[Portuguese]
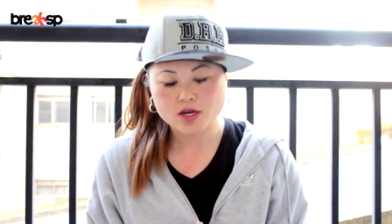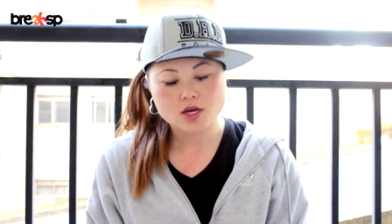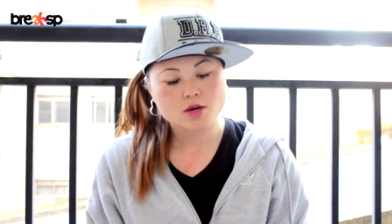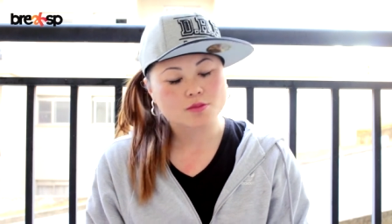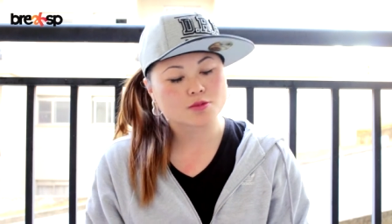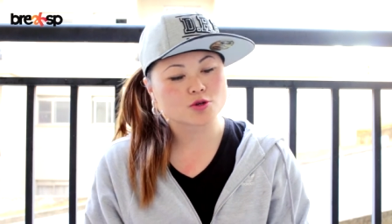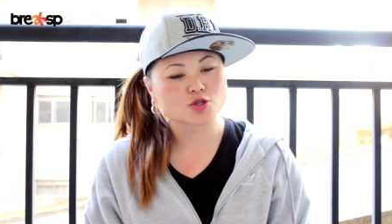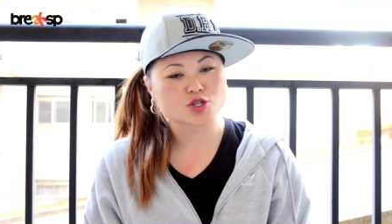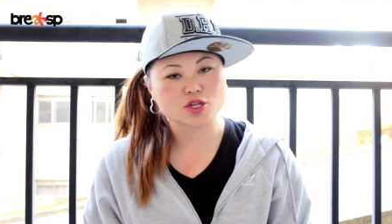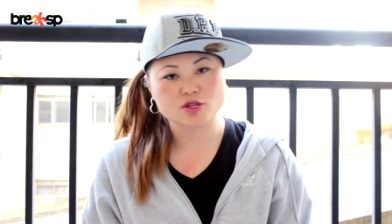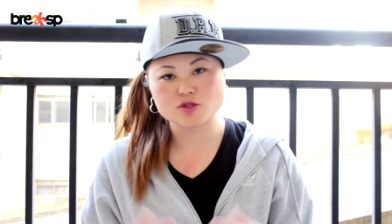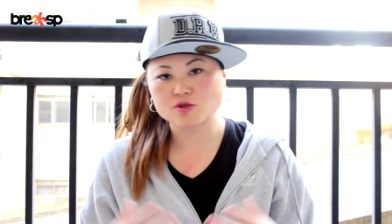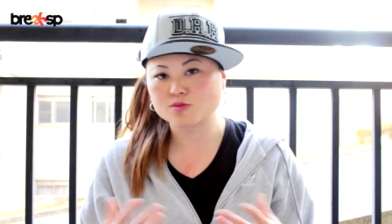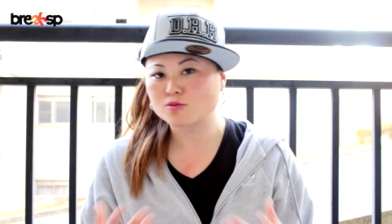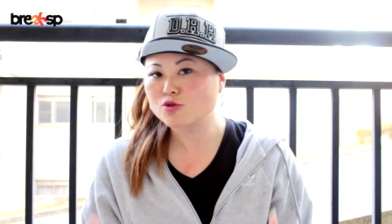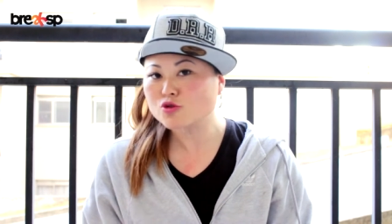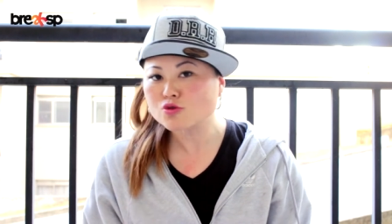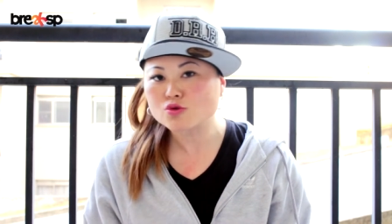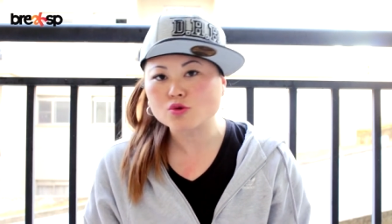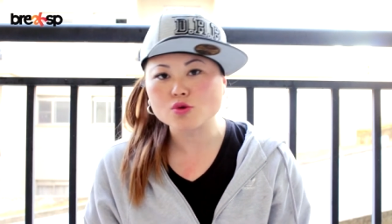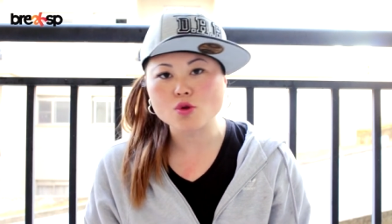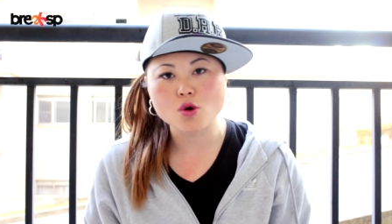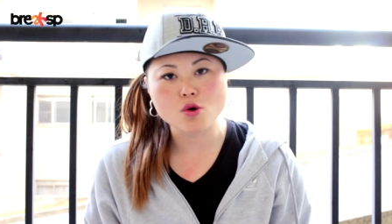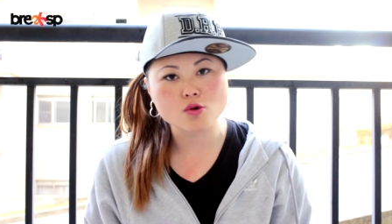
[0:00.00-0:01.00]
Projetos
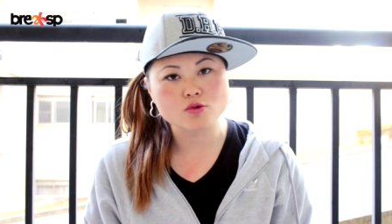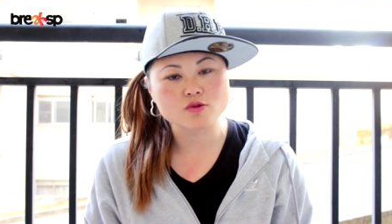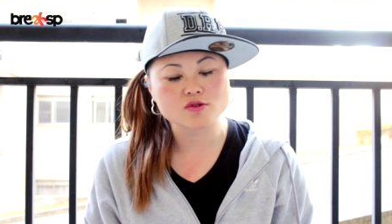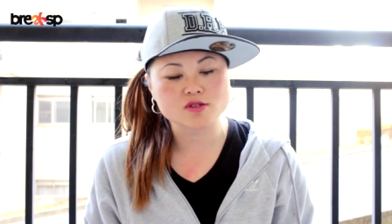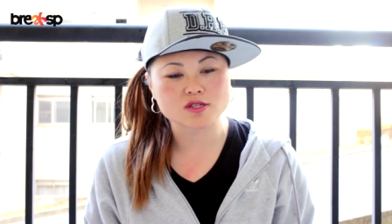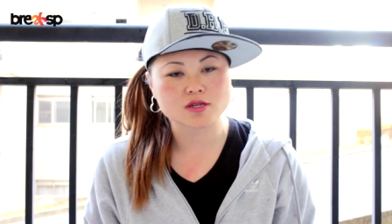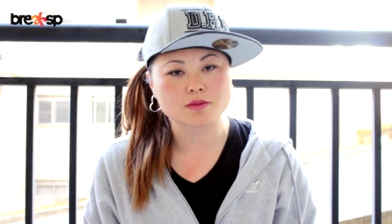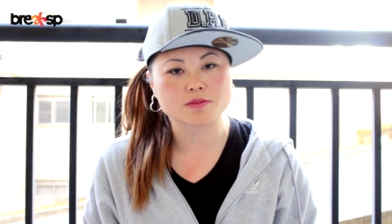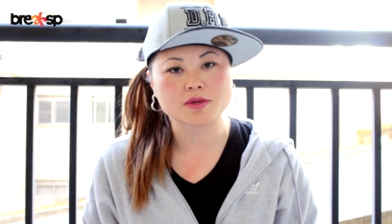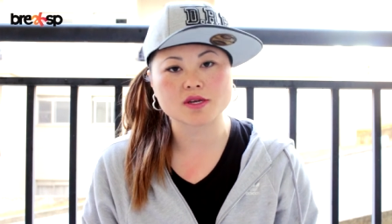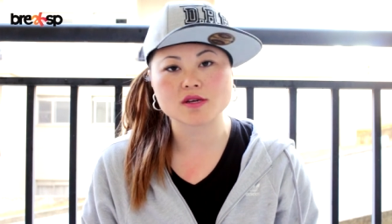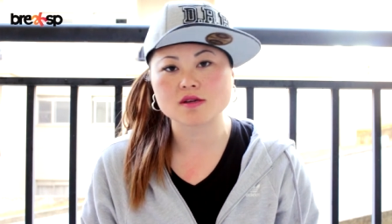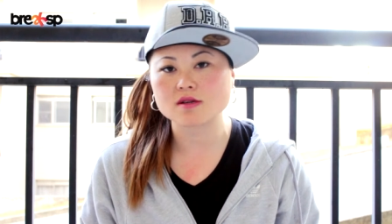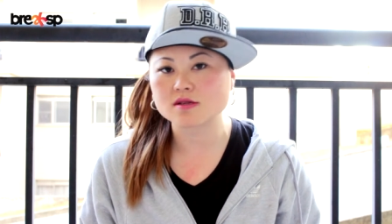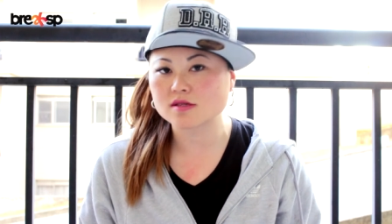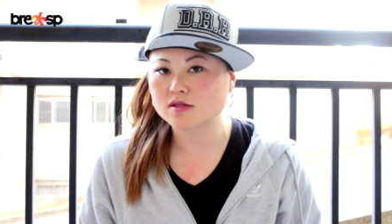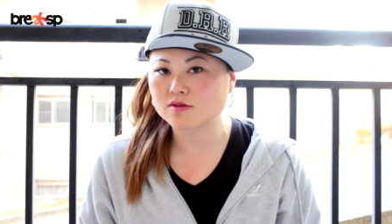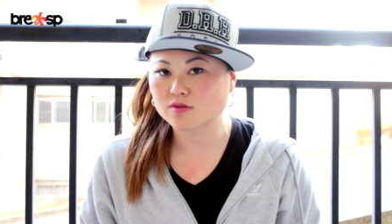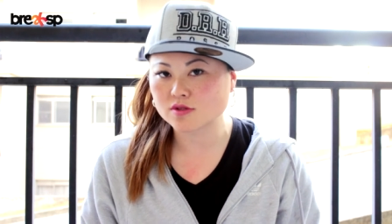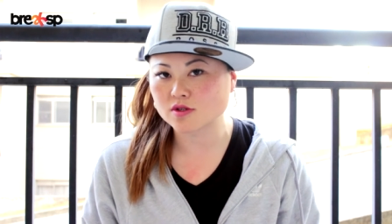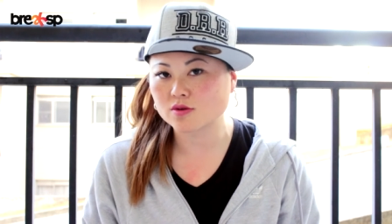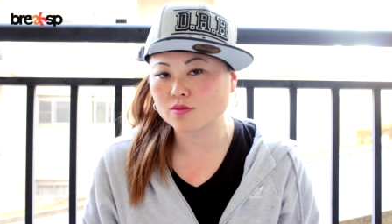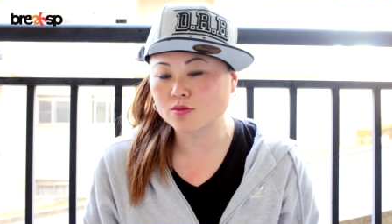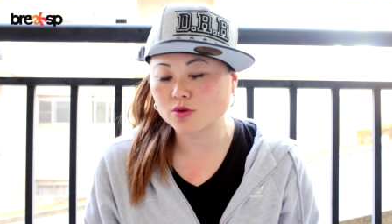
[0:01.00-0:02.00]
muito longos também, eles
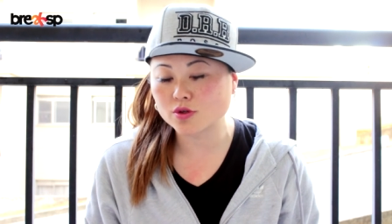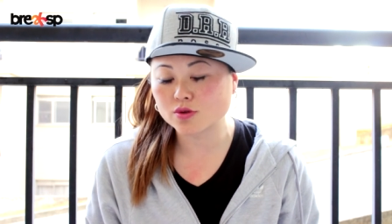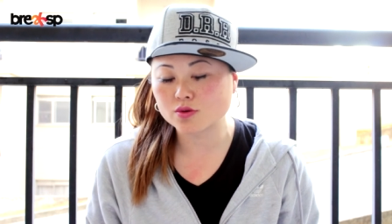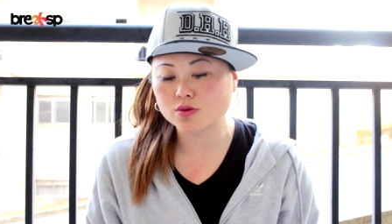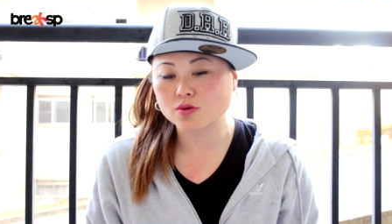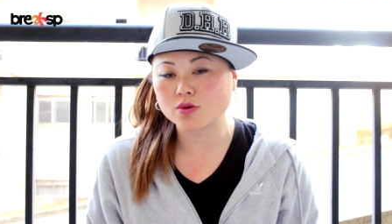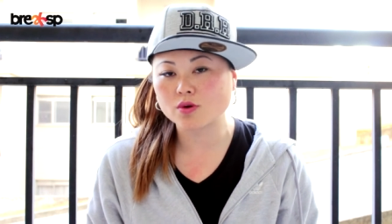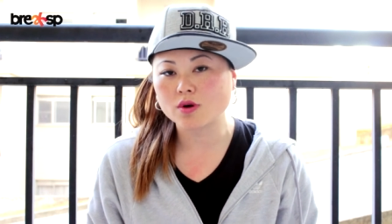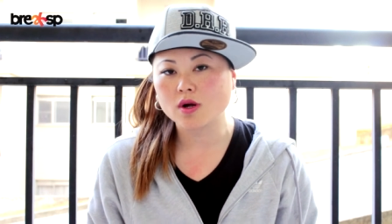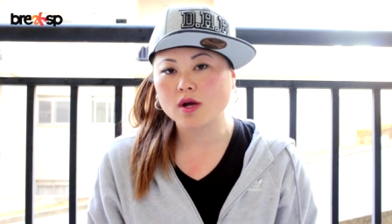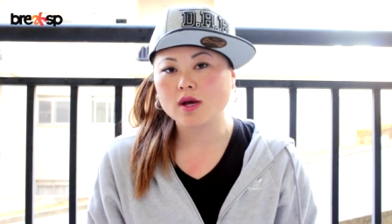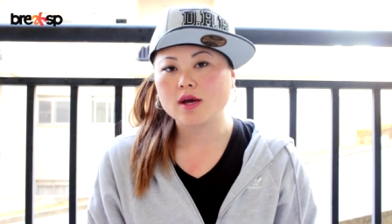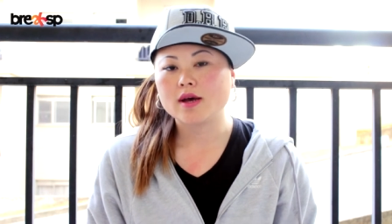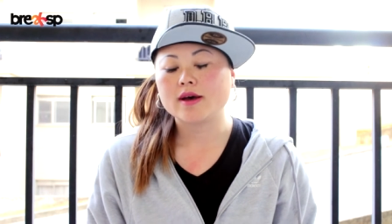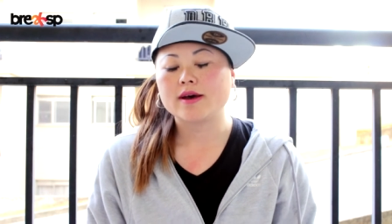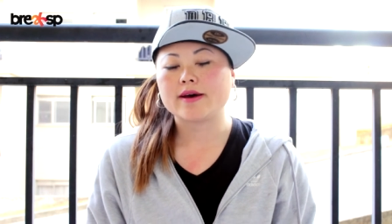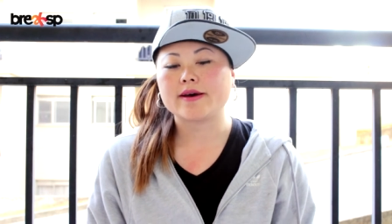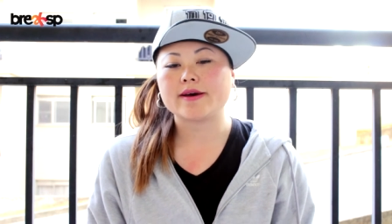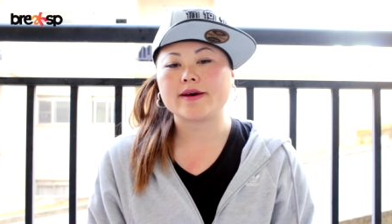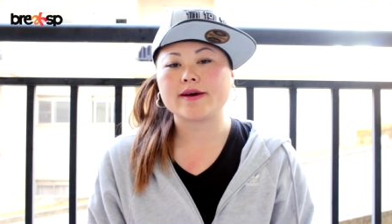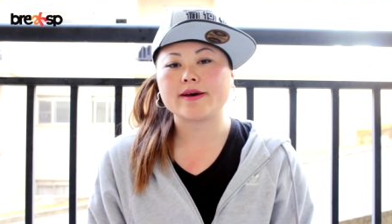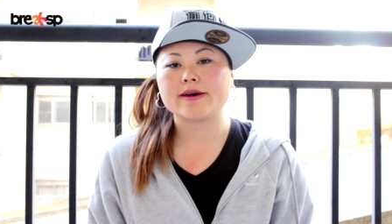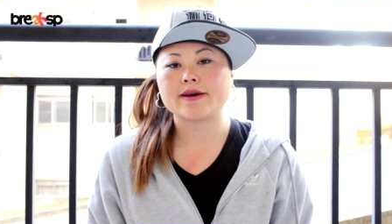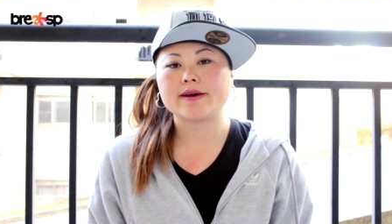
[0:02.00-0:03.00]
não são muito
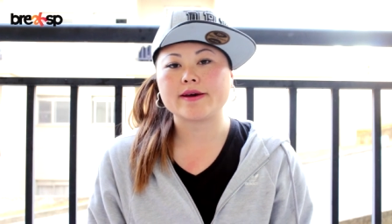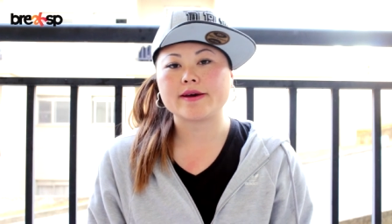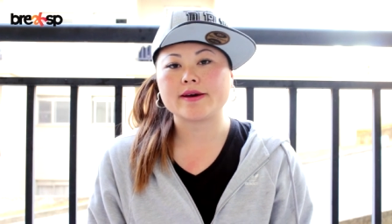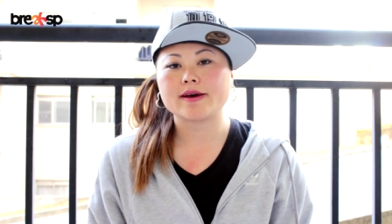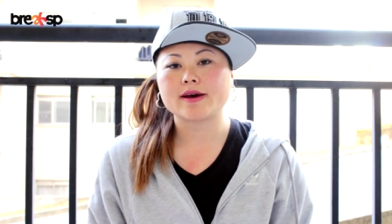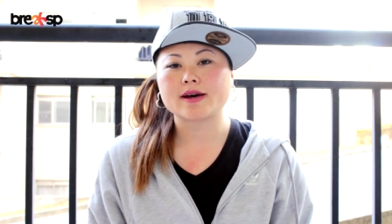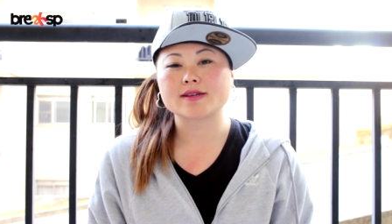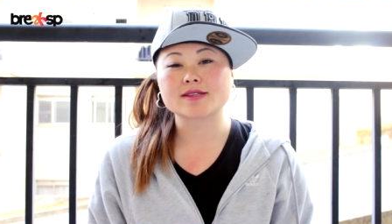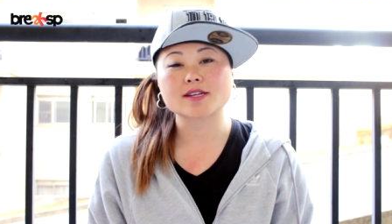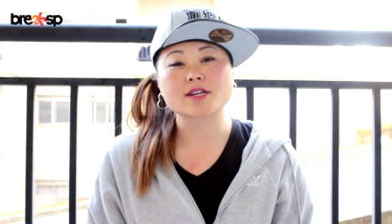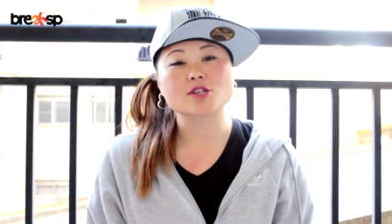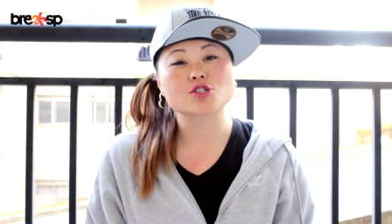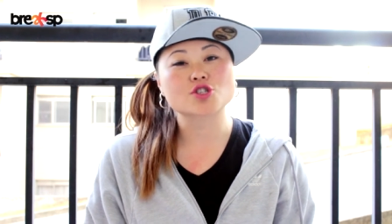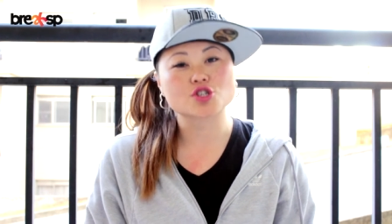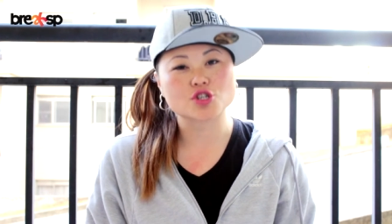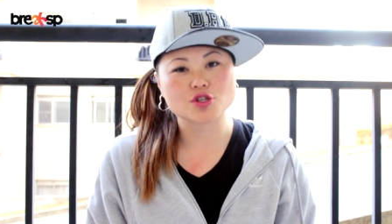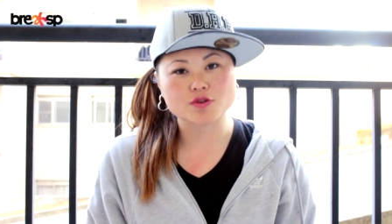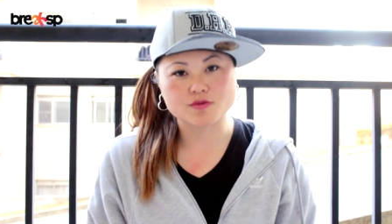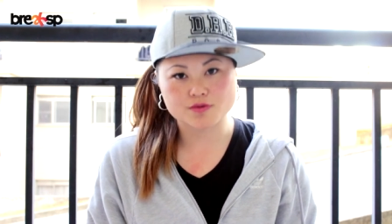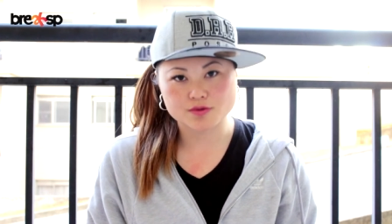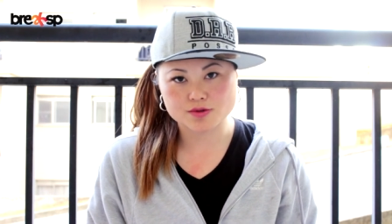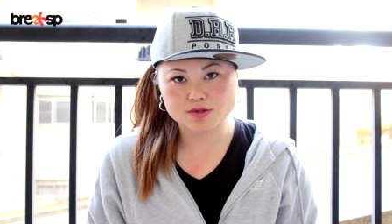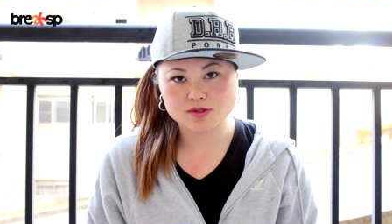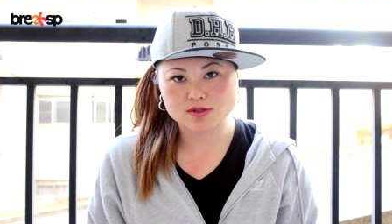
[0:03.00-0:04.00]
é,
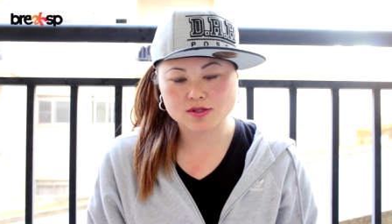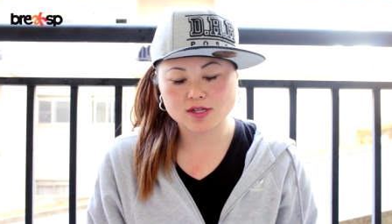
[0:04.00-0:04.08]
atrativos,